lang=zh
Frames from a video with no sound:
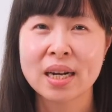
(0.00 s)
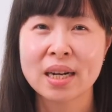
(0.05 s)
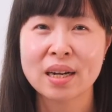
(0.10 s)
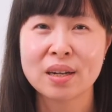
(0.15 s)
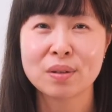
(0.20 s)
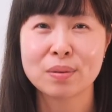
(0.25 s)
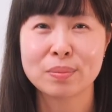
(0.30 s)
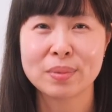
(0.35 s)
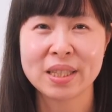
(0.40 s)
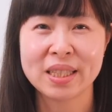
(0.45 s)

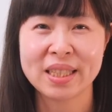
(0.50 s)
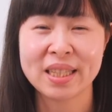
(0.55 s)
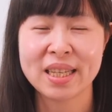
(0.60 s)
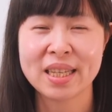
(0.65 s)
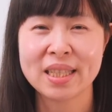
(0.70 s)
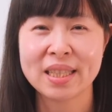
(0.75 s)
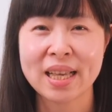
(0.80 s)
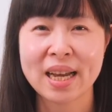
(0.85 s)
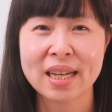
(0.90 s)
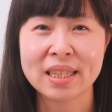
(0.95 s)
让我们
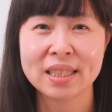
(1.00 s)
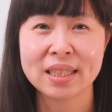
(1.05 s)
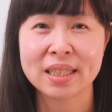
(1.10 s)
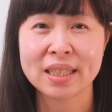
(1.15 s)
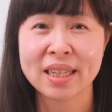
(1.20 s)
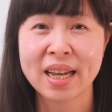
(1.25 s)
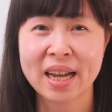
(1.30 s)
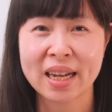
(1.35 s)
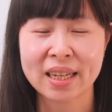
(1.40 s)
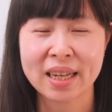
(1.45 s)
先带着
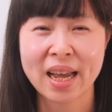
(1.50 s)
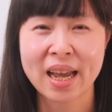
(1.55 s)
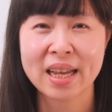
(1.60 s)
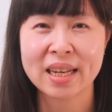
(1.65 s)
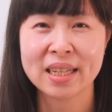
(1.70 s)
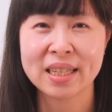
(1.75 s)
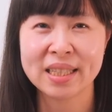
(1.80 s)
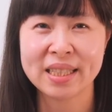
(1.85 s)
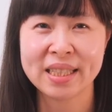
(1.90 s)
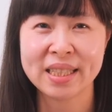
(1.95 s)
敞
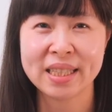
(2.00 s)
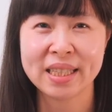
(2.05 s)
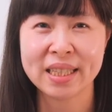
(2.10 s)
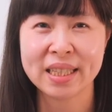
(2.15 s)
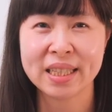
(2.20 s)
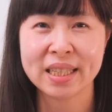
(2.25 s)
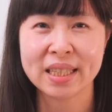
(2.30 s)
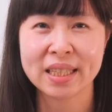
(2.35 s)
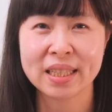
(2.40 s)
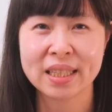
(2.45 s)
开的
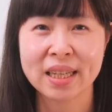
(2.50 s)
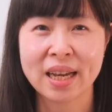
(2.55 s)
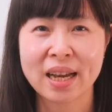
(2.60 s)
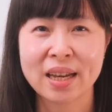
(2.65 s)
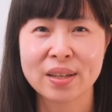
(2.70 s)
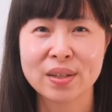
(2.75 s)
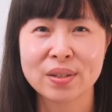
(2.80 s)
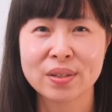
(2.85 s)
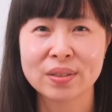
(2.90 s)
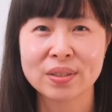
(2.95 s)
心，
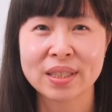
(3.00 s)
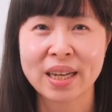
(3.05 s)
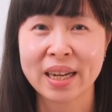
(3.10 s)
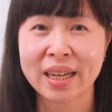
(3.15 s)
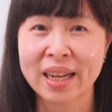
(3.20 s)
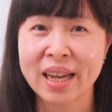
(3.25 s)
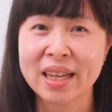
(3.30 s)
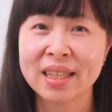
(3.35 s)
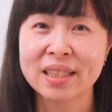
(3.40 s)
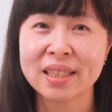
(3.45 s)
还有
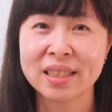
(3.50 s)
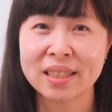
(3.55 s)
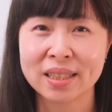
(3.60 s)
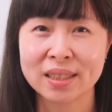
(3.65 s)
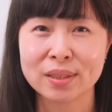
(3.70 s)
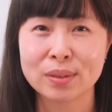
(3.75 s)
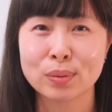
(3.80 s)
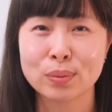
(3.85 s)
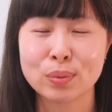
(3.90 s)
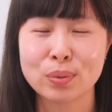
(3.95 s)
敞开的
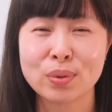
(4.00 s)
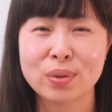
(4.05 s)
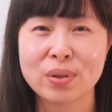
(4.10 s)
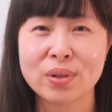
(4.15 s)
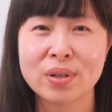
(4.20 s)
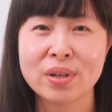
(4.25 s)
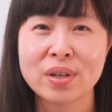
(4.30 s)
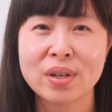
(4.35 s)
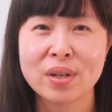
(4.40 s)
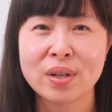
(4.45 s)
耳
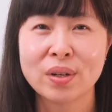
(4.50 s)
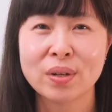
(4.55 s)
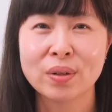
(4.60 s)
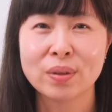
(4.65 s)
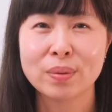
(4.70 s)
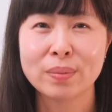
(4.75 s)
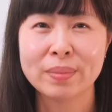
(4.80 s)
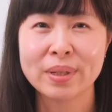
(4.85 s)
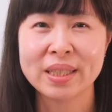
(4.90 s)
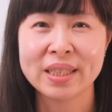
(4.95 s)
朵，
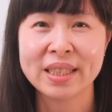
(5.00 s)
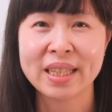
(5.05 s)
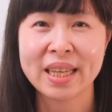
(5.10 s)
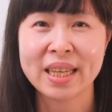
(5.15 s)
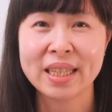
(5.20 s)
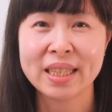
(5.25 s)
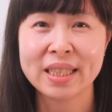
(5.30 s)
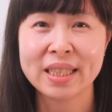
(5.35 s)
我们先一